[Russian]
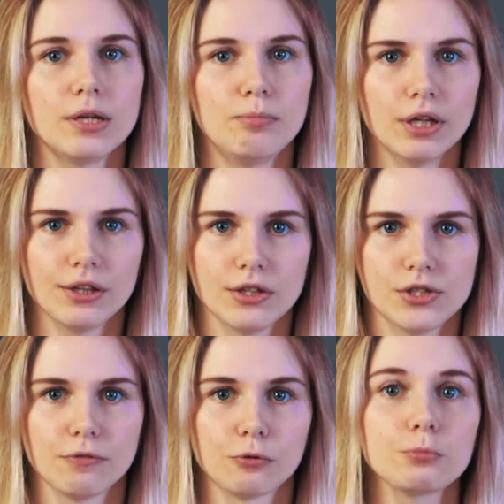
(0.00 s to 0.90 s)
или
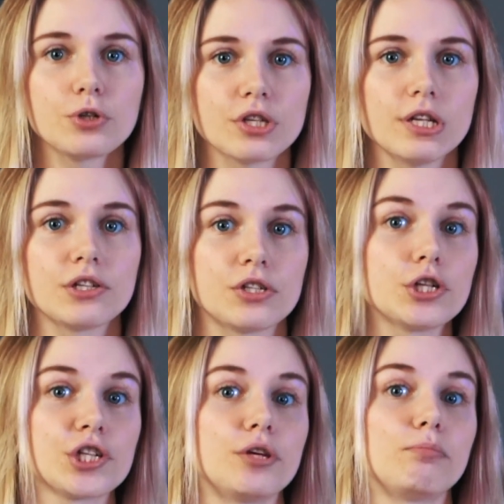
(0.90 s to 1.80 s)
бедности, в том числе
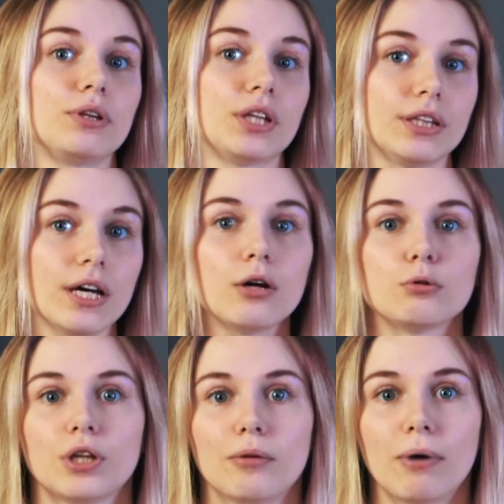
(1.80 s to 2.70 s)
излишняя полнота,
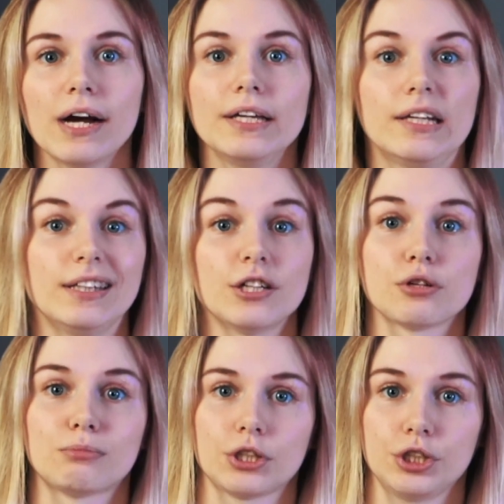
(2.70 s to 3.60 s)
худоба или
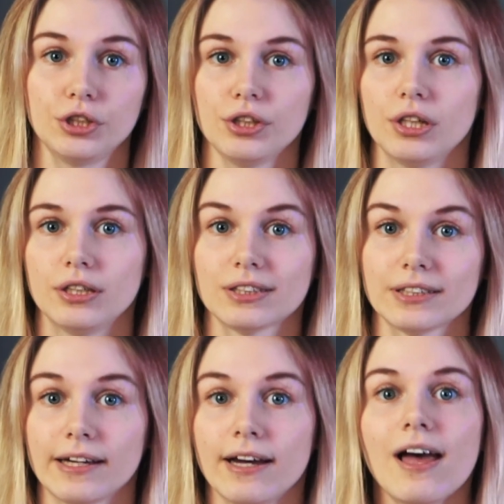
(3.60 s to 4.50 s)
даже морщины на
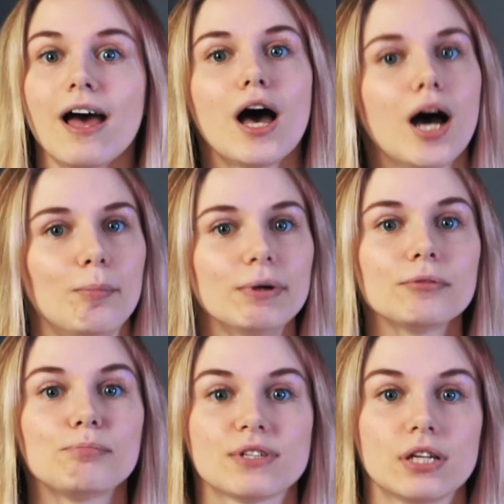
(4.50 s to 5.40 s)
лице. Об
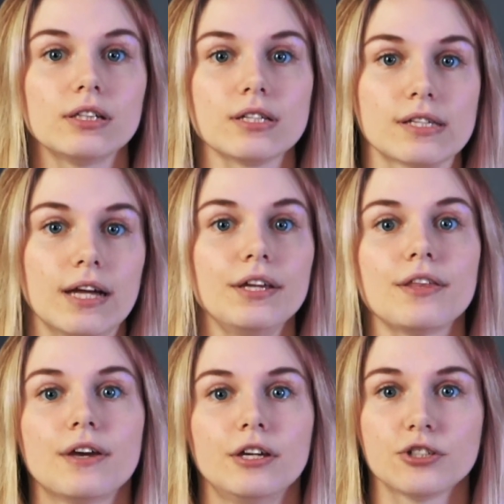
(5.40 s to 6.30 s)
этом писало издание The